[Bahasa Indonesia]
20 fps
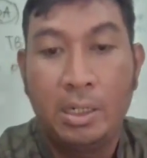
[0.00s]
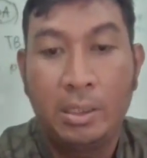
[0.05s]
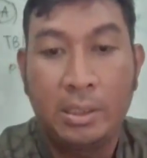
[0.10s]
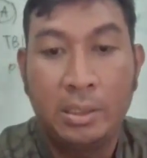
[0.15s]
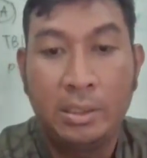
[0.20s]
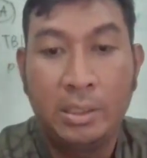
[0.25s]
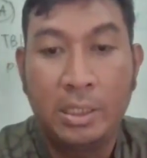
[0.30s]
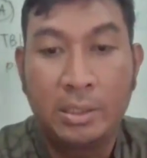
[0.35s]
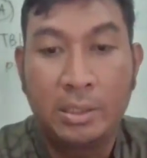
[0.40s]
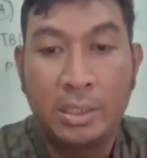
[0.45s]

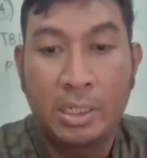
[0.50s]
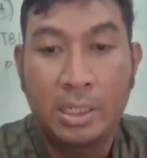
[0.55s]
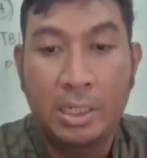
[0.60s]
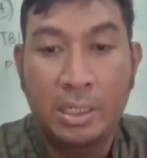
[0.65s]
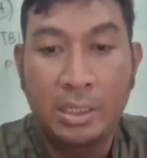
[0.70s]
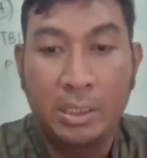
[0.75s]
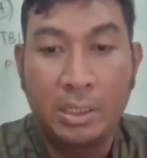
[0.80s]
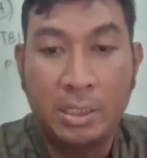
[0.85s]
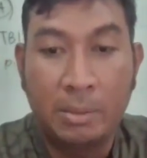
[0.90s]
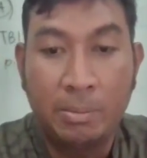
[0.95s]
adanya
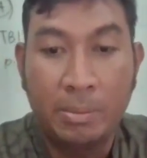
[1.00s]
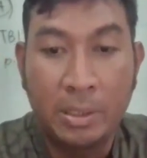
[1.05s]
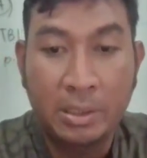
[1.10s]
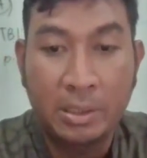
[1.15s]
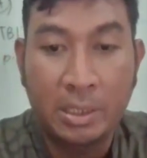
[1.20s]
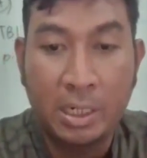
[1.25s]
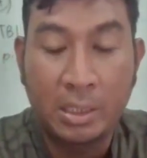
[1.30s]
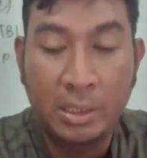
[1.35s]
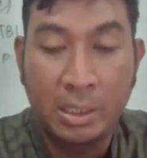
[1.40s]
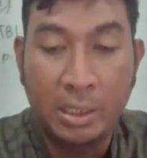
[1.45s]
sarana dan
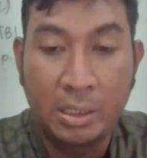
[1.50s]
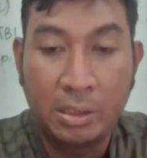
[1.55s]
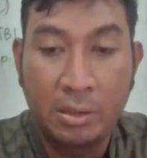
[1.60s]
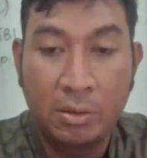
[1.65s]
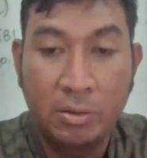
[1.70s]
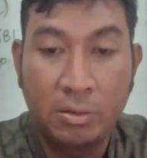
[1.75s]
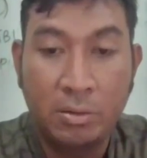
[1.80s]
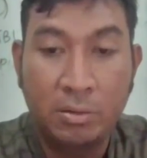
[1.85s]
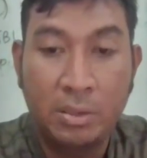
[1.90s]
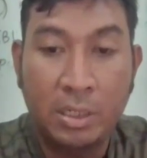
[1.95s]
prasarana
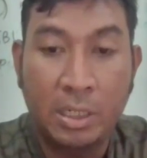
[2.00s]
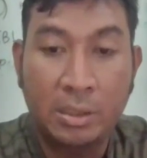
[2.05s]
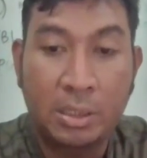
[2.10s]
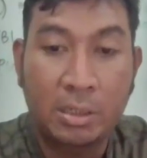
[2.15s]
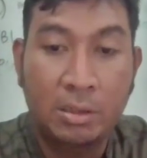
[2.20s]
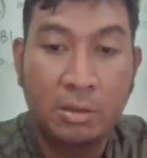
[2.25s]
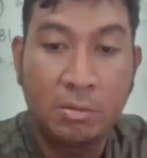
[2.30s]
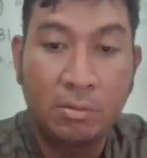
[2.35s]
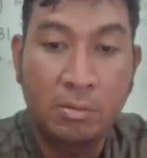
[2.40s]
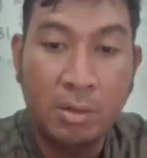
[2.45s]
itu sudah
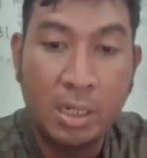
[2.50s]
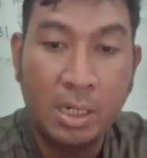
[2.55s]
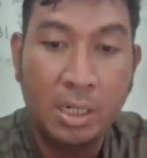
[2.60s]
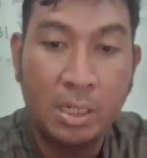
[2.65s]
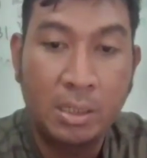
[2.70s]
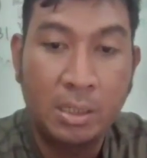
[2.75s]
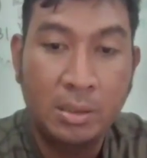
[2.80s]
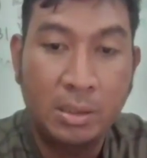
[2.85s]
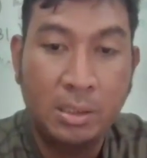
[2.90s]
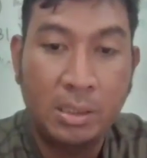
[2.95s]

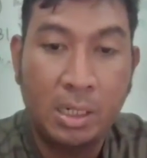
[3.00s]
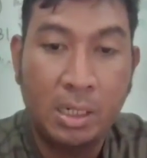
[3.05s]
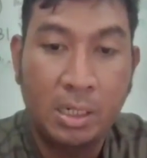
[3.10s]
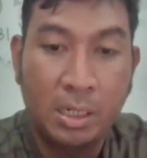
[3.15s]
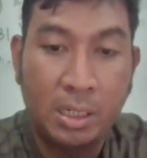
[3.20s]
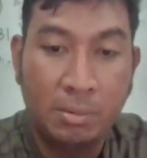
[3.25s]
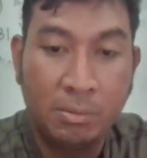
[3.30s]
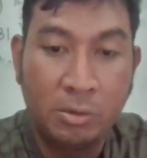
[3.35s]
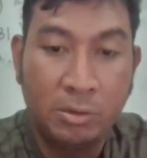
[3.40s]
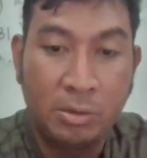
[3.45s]
tertuang di
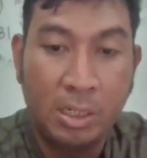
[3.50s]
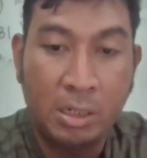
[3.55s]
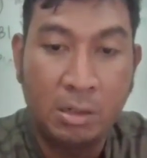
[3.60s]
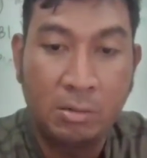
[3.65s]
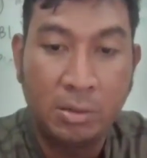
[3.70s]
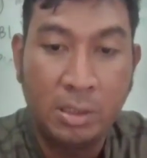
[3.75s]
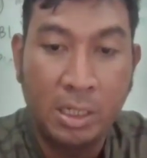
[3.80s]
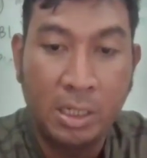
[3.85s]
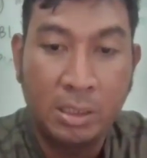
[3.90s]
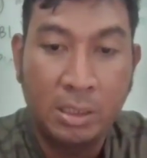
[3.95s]
dalam
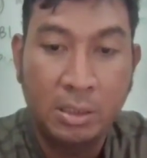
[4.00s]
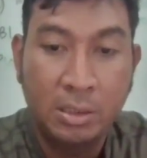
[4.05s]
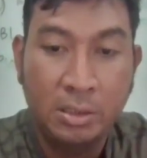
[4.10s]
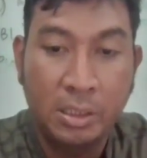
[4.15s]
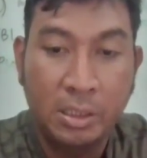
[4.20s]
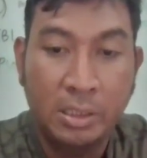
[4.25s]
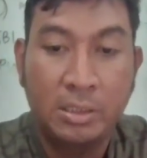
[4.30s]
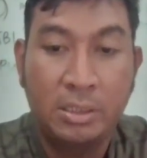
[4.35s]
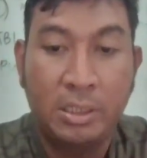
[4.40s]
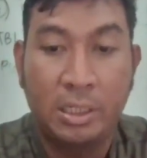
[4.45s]
Undang-Undang
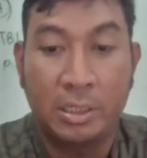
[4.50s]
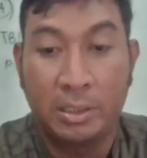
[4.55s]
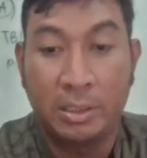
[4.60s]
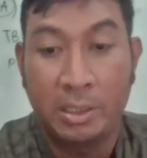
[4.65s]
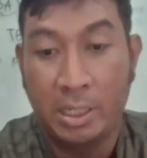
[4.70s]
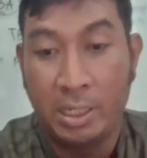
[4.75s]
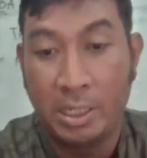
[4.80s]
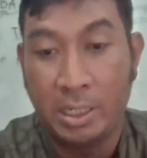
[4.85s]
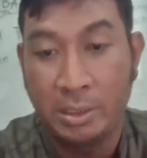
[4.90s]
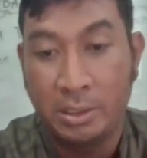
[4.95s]

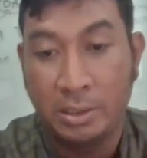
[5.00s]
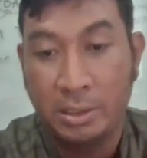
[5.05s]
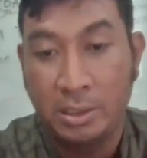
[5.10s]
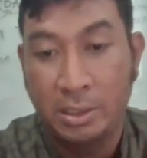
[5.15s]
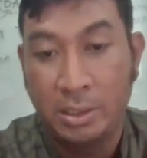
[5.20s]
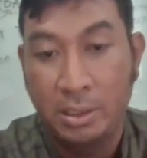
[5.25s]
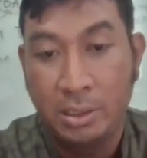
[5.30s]
Sisdiknas.